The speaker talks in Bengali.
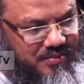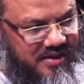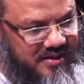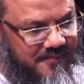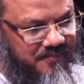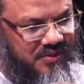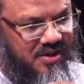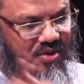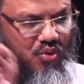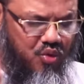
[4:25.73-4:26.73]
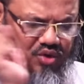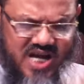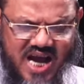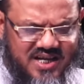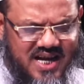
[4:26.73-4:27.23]
হবে
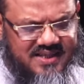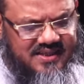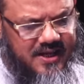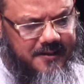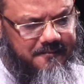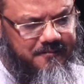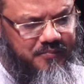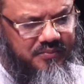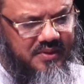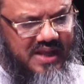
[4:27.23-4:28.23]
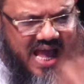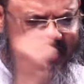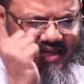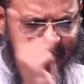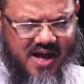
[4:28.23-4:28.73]
উনষাট রাখছেন
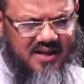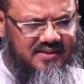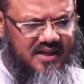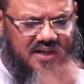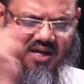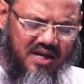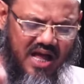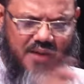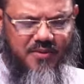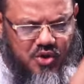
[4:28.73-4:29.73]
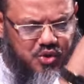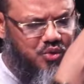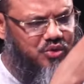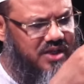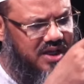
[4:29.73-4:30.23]
একটা ভাঙছেন আবারও
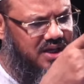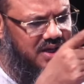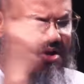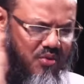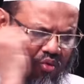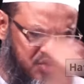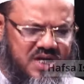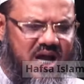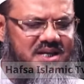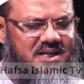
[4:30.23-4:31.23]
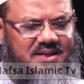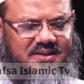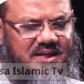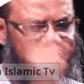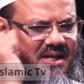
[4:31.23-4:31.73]
শুরুর থেকে উনষাট
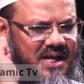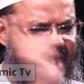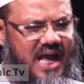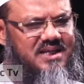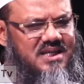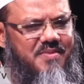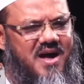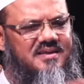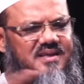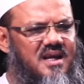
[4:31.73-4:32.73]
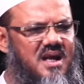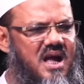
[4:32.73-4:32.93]
রাখছেন একটা ভাঙছেন